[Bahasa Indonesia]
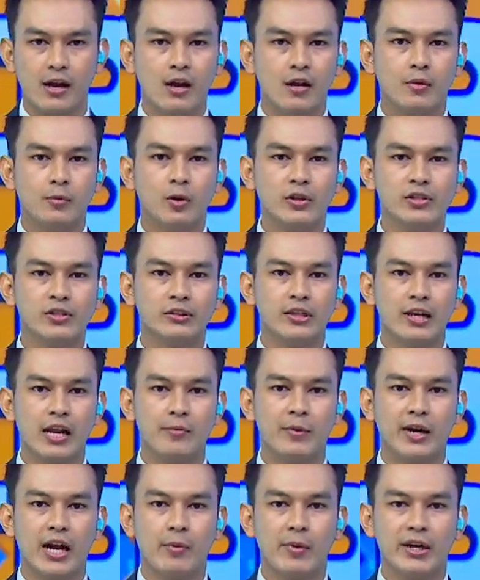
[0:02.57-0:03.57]
Polisi telah
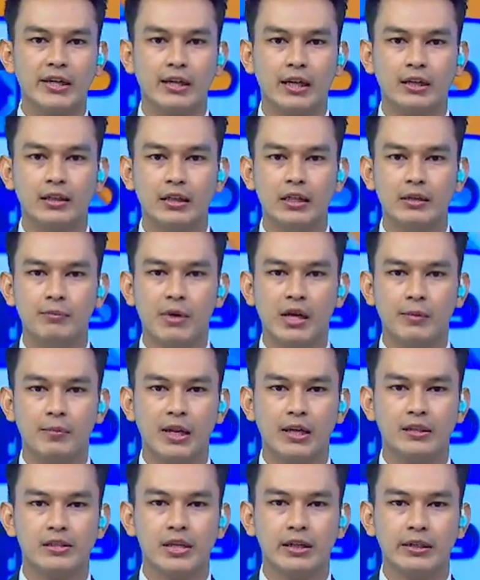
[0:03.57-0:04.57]
mengamankan lima
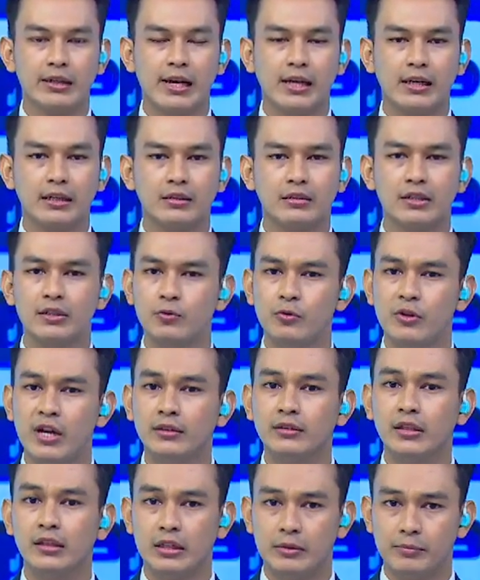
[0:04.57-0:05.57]
pelajar yang diduga
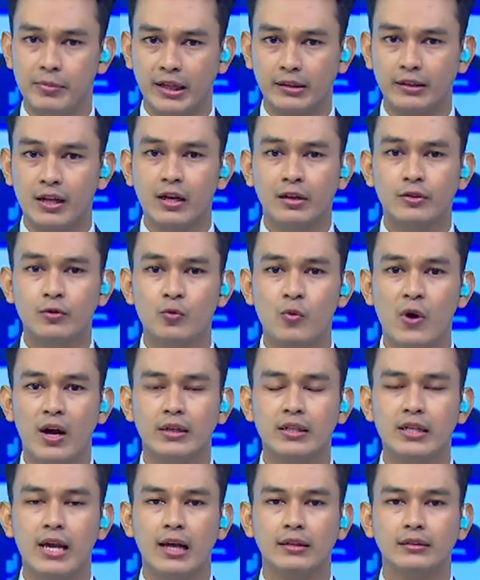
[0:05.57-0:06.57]
terlibat. Dua
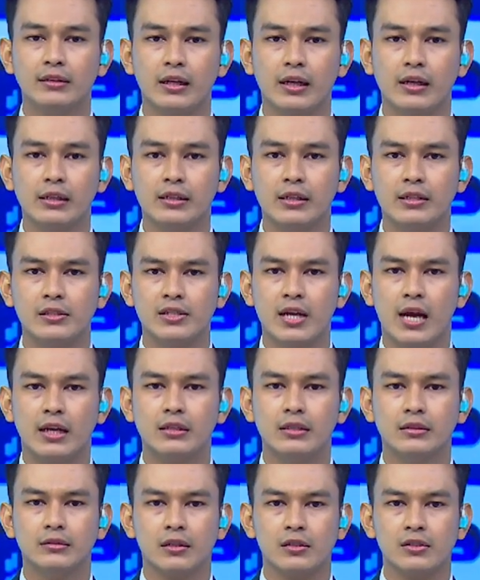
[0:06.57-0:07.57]
di antaranya jadi
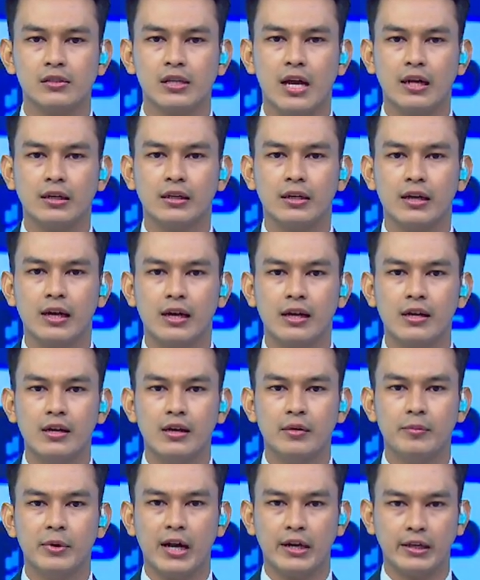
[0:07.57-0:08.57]
tersangka.
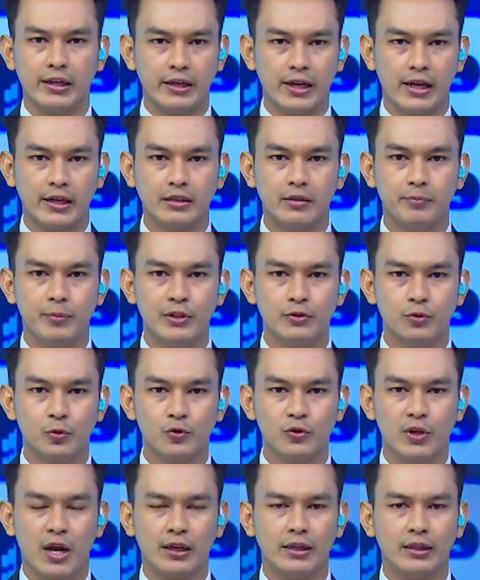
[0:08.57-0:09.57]
Penganiayaan dipicu
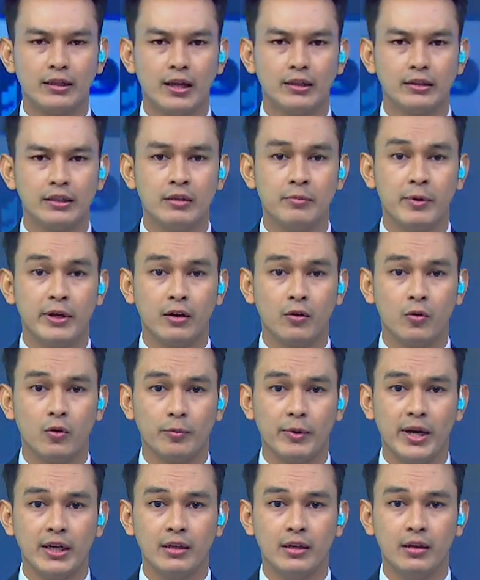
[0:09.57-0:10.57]
sakit hati kepada
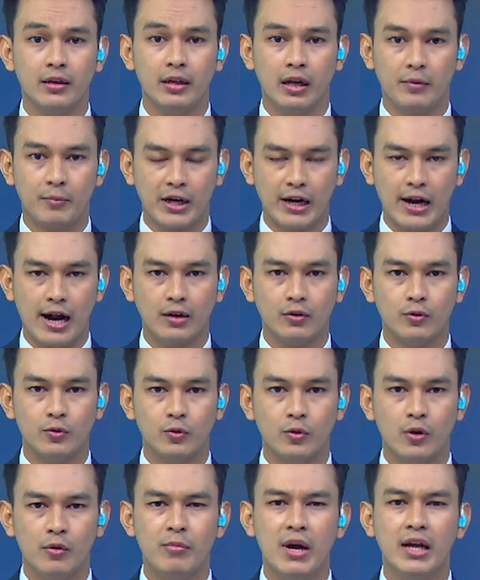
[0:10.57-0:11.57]
korban yang mengaku
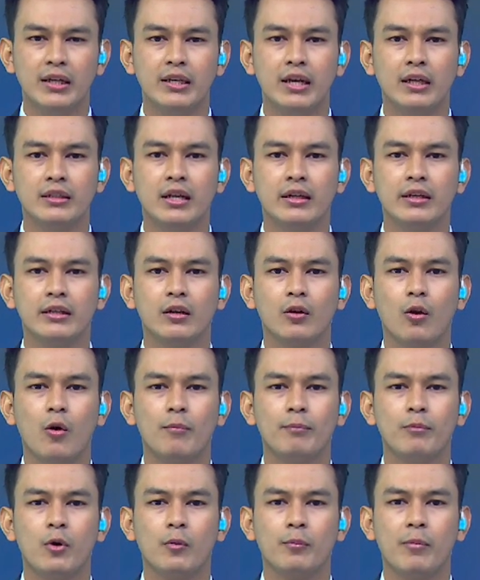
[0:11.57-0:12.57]
bagian dari
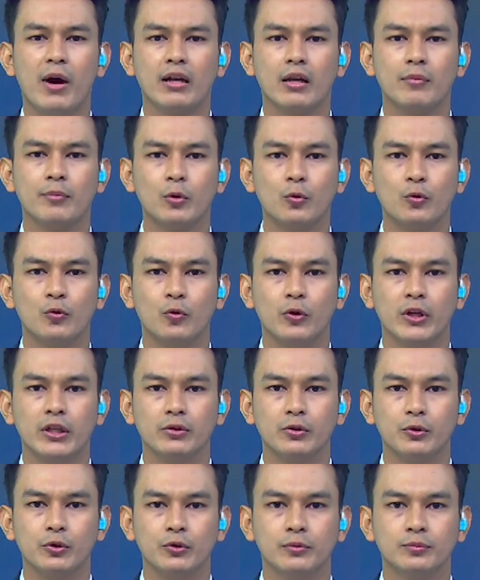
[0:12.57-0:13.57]
kelompok para perundung
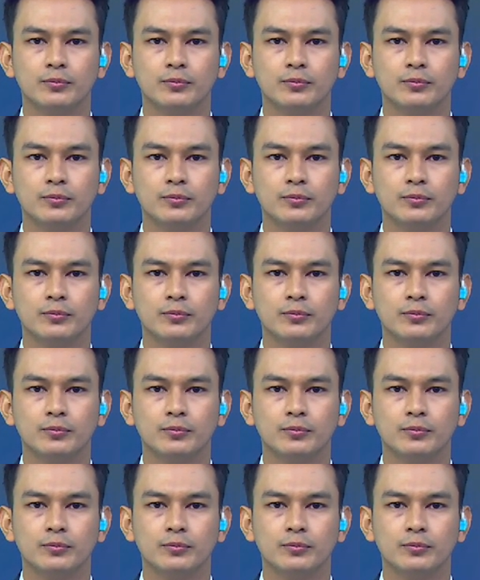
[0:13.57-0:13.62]
itu.